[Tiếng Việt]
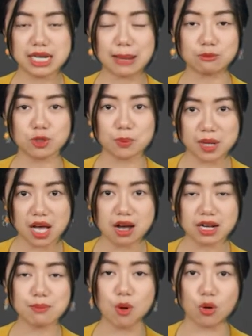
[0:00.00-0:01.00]
nấm súp lơ
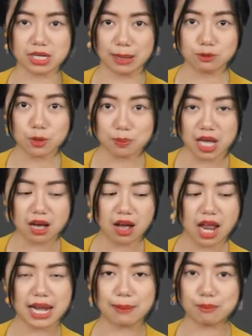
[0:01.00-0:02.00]
cái bột nấm súp lơ
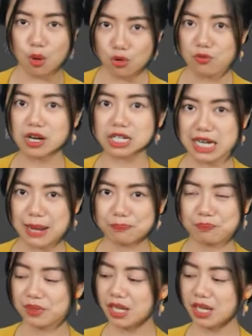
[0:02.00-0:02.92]
á, là 4%